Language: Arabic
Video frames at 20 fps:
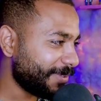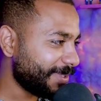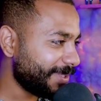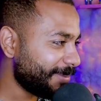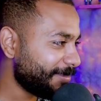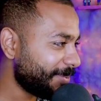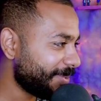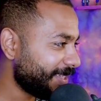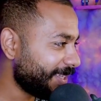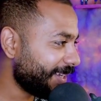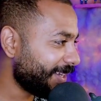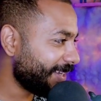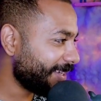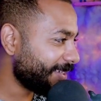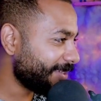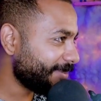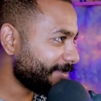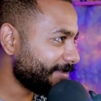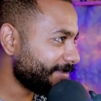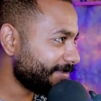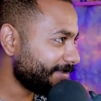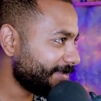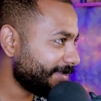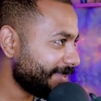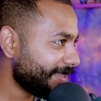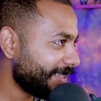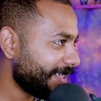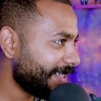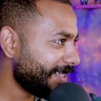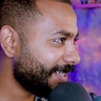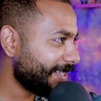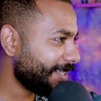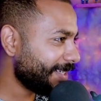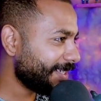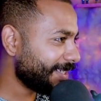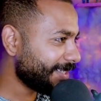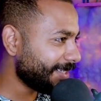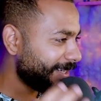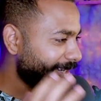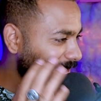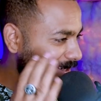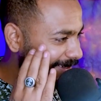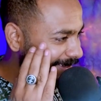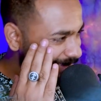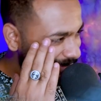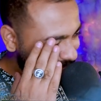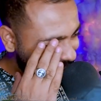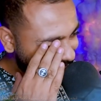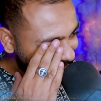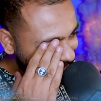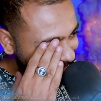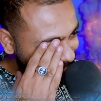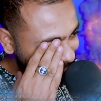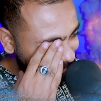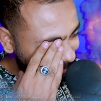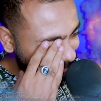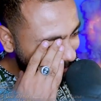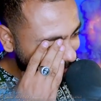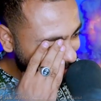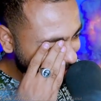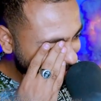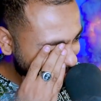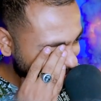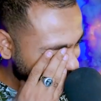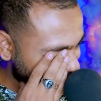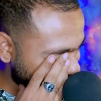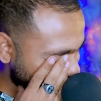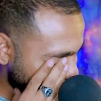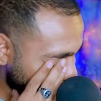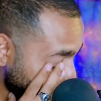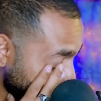البتاع آه. موضوع صعب